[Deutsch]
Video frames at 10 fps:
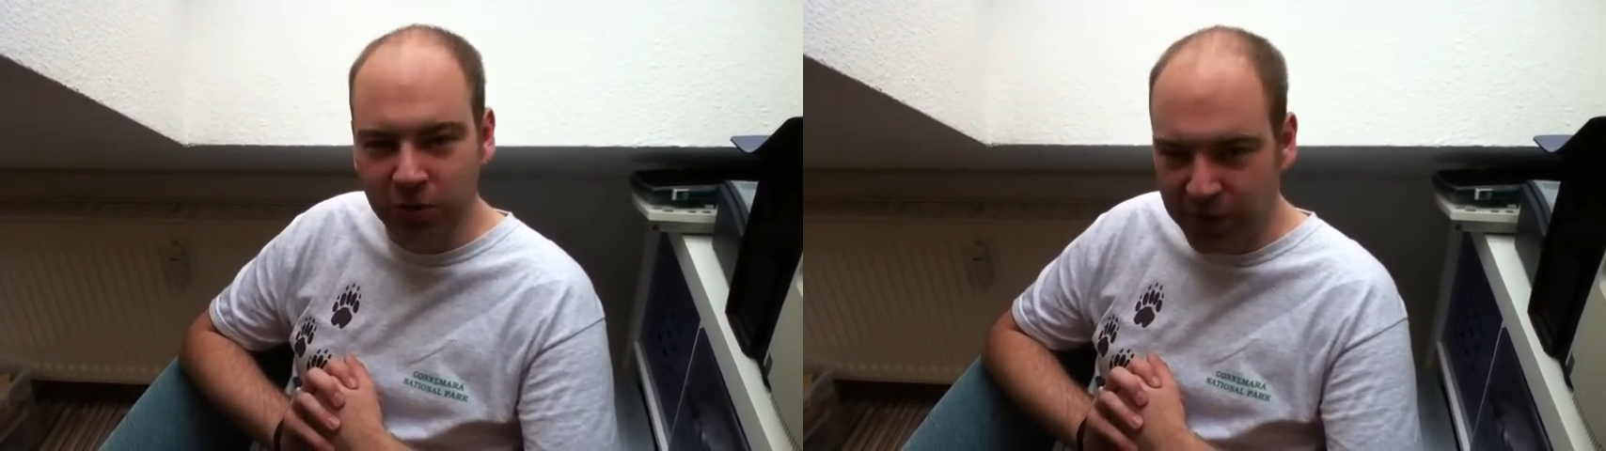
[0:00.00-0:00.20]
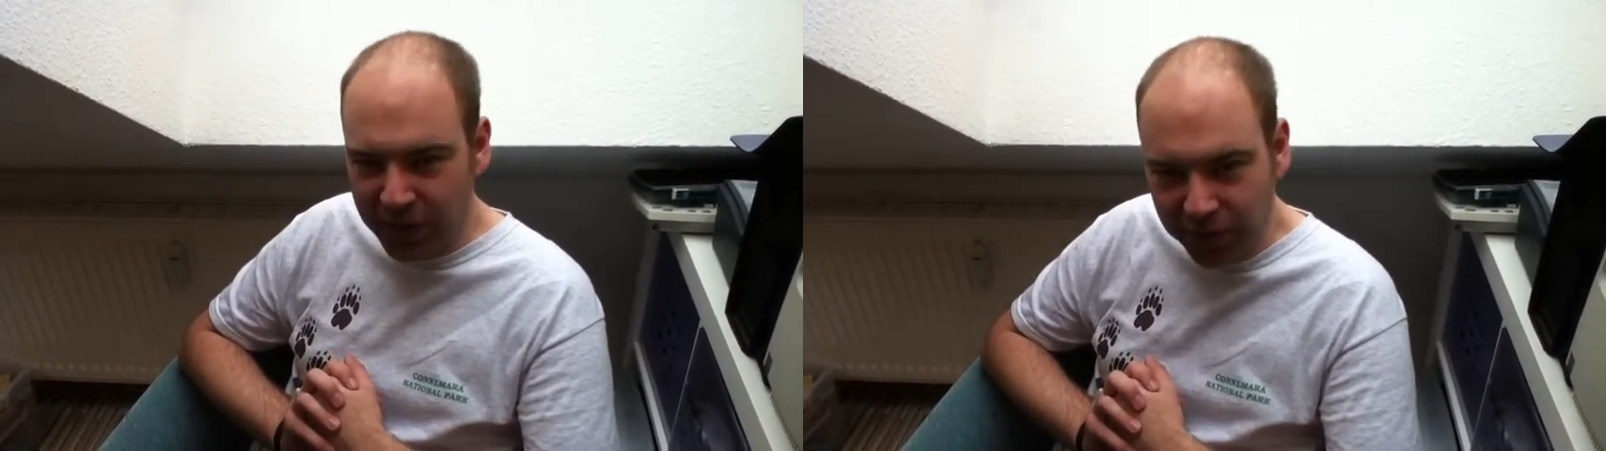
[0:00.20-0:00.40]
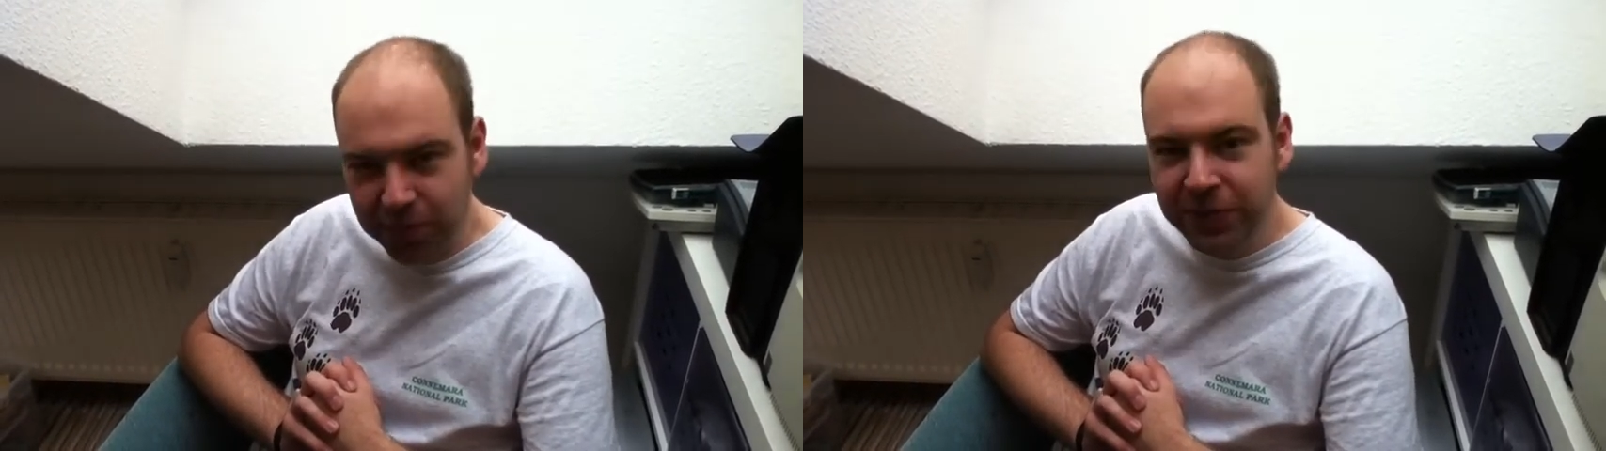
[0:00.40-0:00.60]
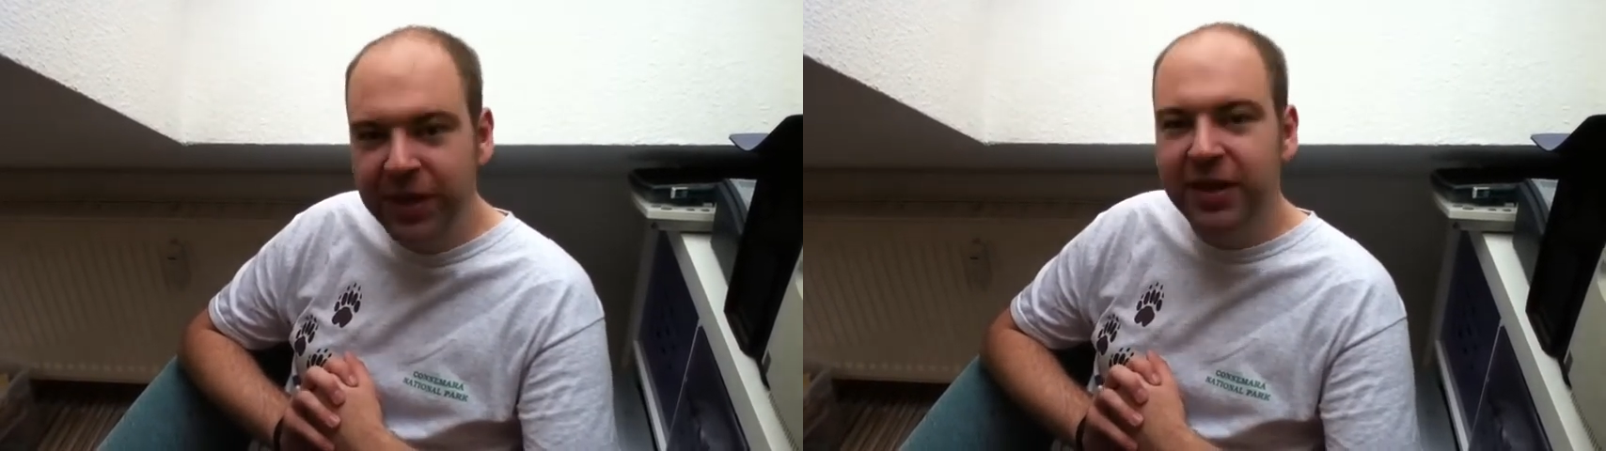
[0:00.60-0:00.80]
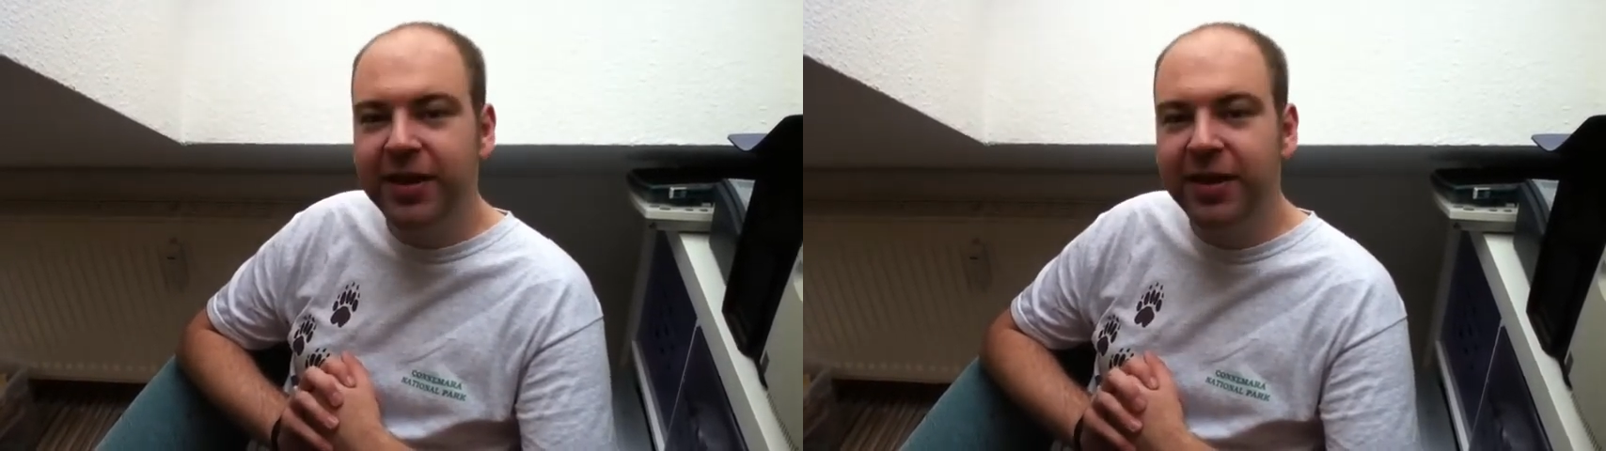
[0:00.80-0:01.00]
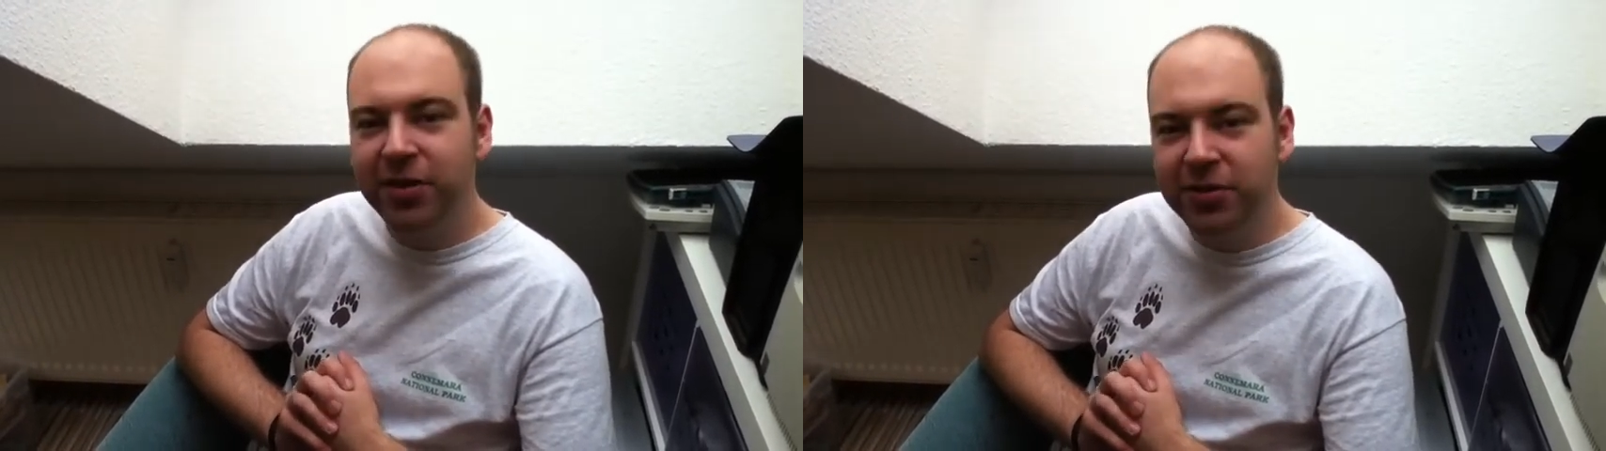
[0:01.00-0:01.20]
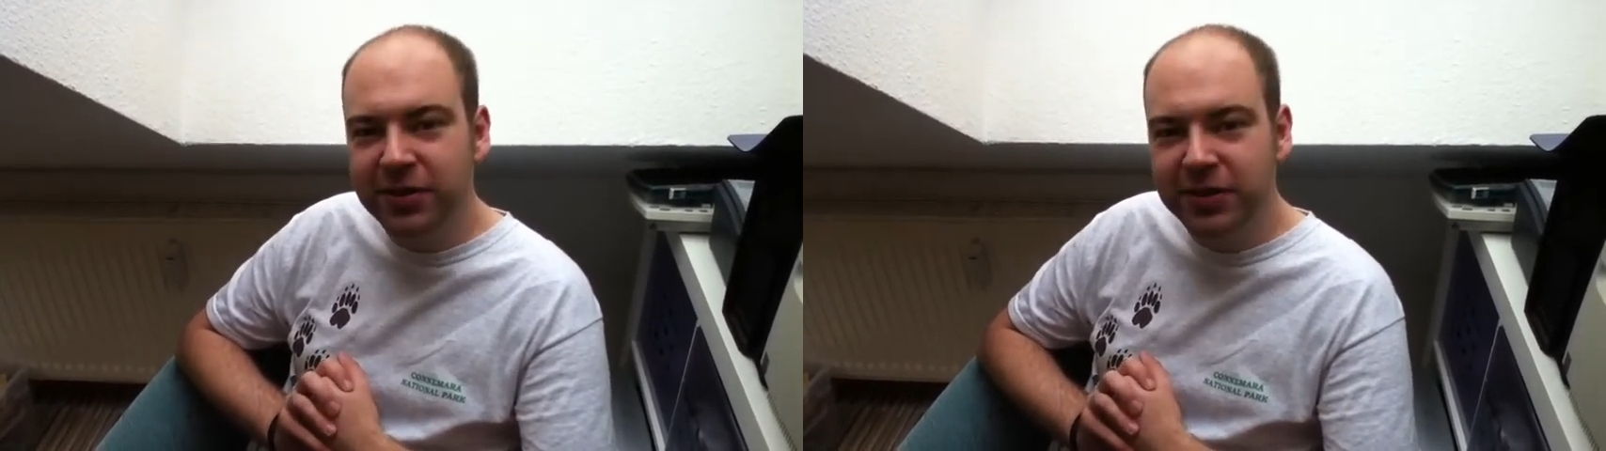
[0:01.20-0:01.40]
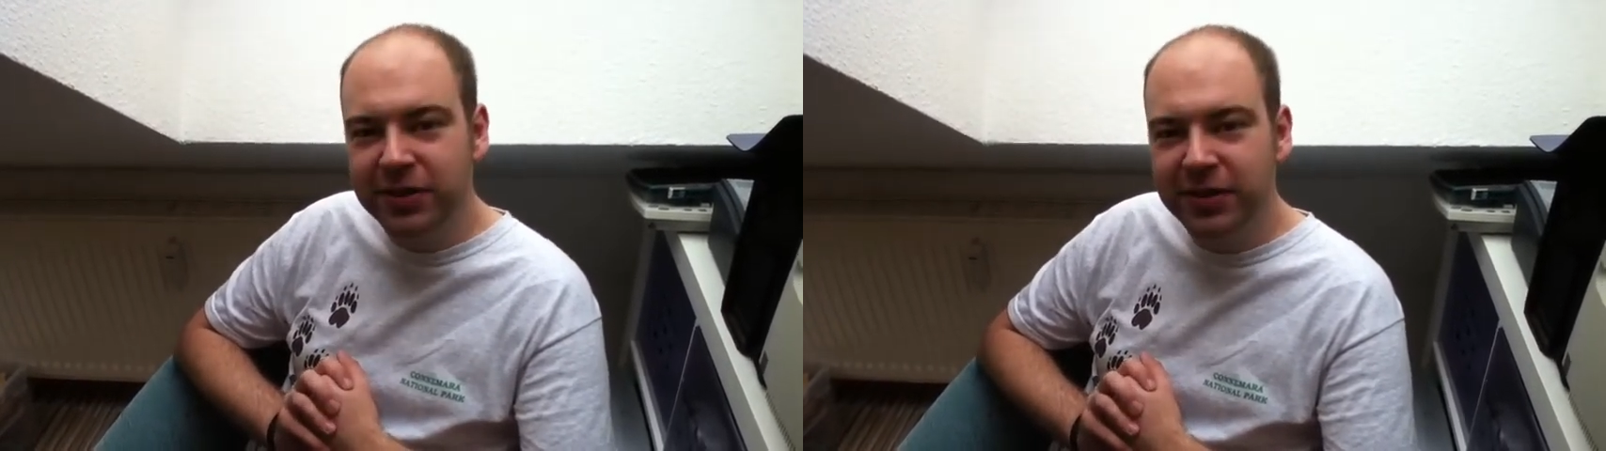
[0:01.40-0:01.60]
überhaupt nicht
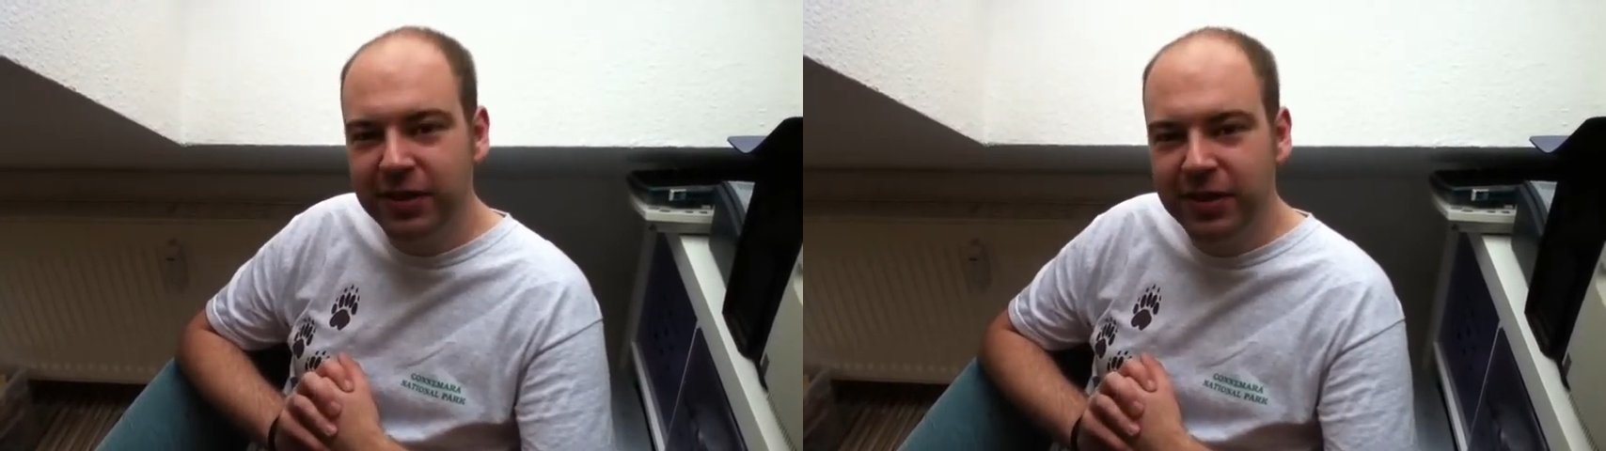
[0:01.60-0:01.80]
aus.